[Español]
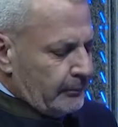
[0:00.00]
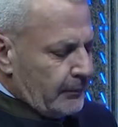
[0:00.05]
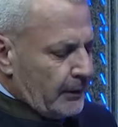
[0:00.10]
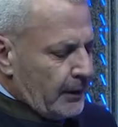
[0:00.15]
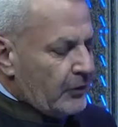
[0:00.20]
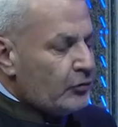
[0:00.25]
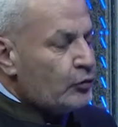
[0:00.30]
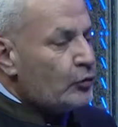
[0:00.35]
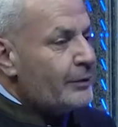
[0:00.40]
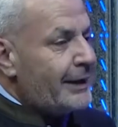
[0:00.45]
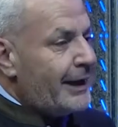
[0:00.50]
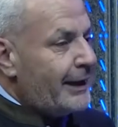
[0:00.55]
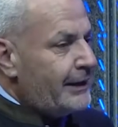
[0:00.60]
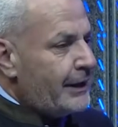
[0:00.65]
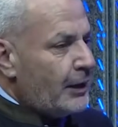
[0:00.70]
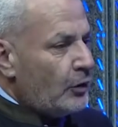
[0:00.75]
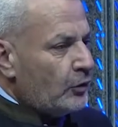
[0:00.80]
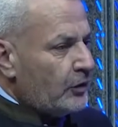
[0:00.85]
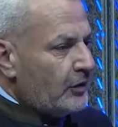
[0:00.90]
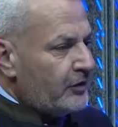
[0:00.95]
es un
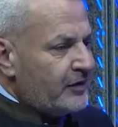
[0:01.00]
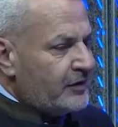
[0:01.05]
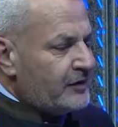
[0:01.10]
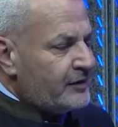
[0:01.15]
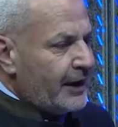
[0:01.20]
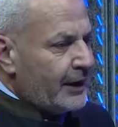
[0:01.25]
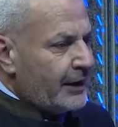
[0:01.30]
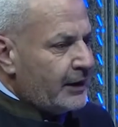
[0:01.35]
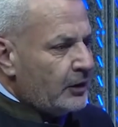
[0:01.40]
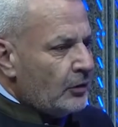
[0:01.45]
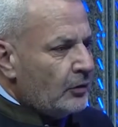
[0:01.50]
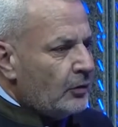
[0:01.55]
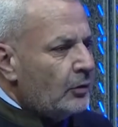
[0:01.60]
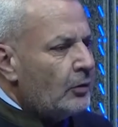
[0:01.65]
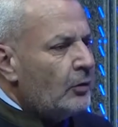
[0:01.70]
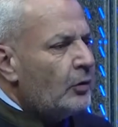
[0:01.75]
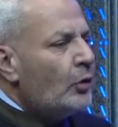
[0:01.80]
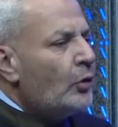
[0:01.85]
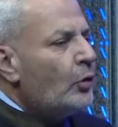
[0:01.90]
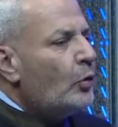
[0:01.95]
aliado necesario,
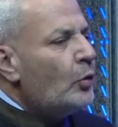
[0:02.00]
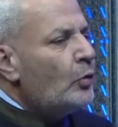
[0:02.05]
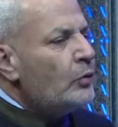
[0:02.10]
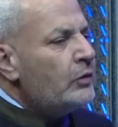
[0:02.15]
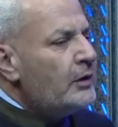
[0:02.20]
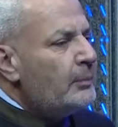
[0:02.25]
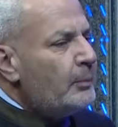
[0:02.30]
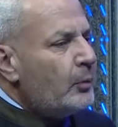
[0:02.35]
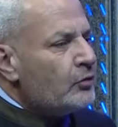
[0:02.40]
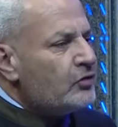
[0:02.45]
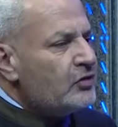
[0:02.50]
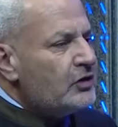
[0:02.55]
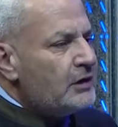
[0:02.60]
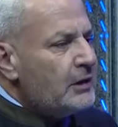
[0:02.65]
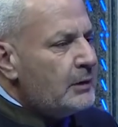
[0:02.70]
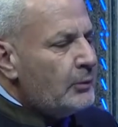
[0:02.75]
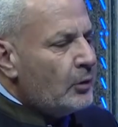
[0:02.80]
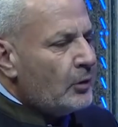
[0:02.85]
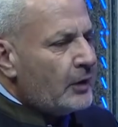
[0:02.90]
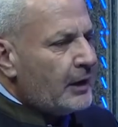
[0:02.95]
un
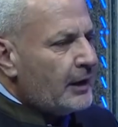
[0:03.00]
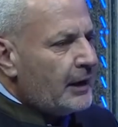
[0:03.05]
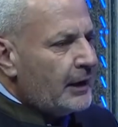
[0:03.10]
dispositivo que